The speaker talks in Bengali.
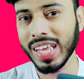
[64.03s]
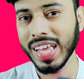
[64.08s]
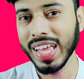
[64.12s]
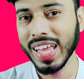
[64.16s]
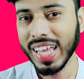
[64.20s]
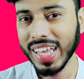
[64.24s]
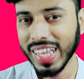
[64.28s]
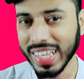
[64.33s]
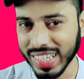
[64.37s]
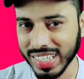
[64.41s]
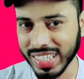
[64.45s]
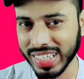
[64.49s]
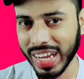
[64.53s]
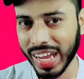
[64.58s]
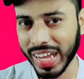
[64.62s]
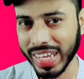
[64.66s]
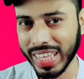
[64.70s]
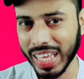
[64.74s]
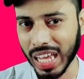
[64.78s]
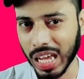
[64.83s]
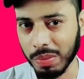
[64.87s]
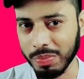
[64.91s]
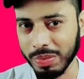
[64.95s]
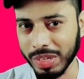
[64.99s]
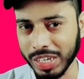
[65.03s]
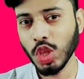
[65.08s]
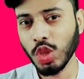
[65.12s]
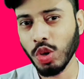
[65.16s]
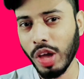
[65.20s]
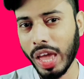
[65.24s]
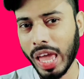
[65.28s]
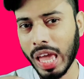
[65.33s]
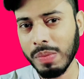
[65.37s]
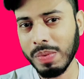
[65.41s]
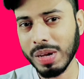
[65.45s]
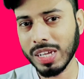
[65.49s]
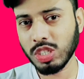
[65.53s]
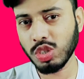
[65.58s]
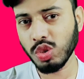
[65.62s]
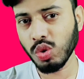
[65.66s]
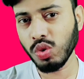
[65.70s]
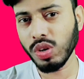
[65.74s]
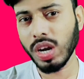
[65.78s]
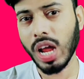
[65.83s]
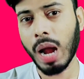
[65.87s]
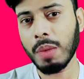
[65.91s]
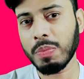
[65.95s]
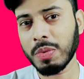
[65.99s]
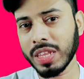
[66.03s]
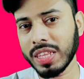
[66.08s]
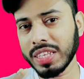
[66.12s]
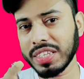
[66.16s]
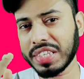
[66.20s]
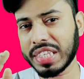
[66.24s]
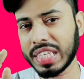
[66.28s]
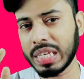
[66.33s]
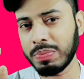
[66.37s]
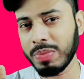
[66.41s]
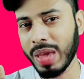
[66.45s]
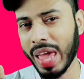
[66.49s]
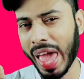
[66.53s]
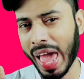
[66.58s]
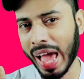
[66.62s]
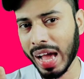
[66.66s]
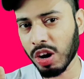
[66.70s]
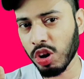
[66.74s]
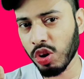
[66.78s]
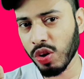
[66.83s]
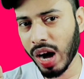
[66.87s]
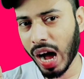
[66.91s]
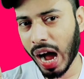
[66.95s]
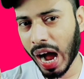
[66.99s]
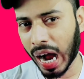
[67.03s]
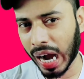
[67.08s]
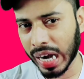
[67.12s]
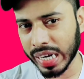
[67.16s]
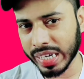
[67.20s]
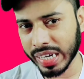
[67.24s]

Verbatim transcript: পেজের সাথে থাকবেন তো এবার চলুন আপনাদের সিম হ্যাক হওয়া